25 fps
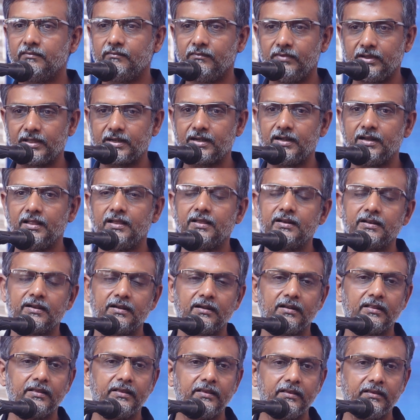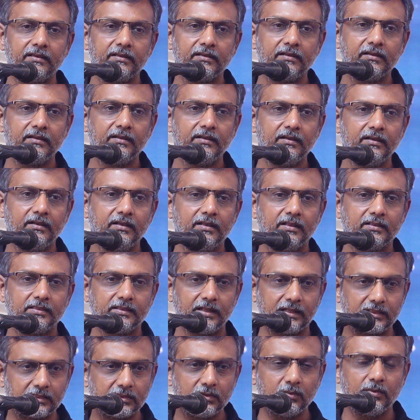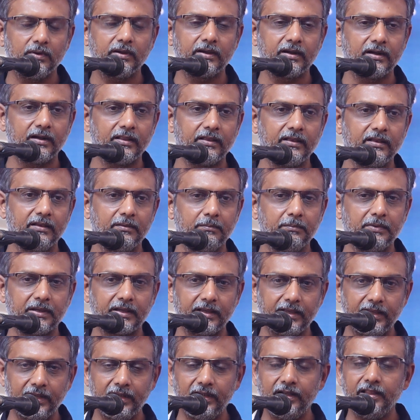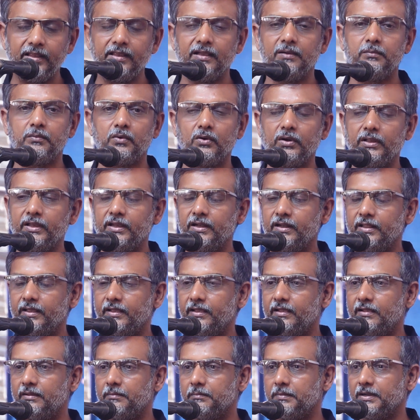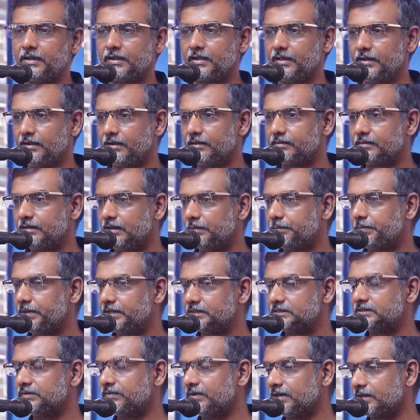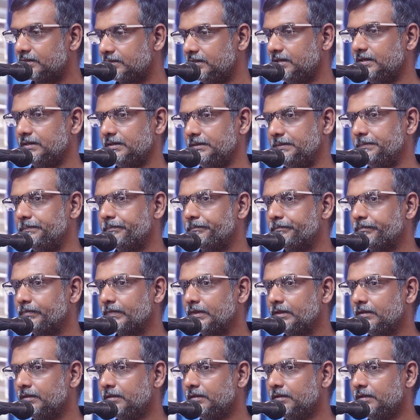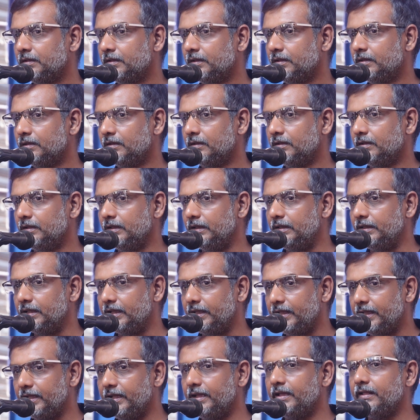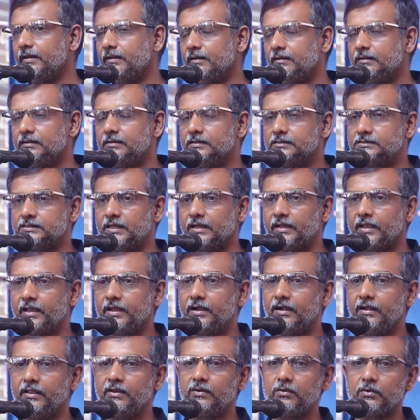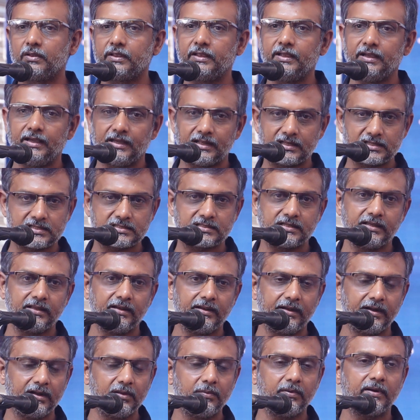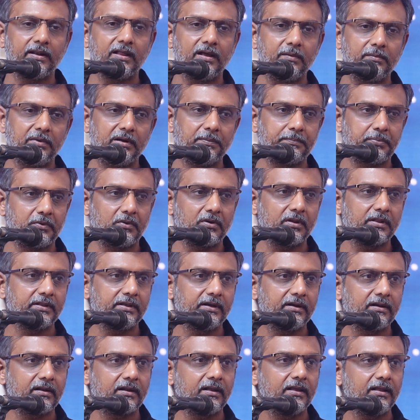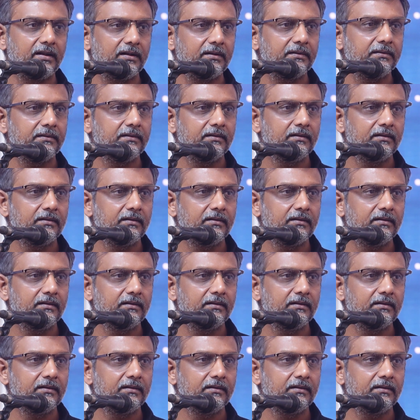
வரலாறுகளை தத்துவங்களை மிக எளிய மொழியிலே மக்களிடத்தில் பேசி வளர்த்தார்கள் இங்கே ஏன் சங்கிகளினுடைய அரசியல் எடுபடாமல் போனது என்றால்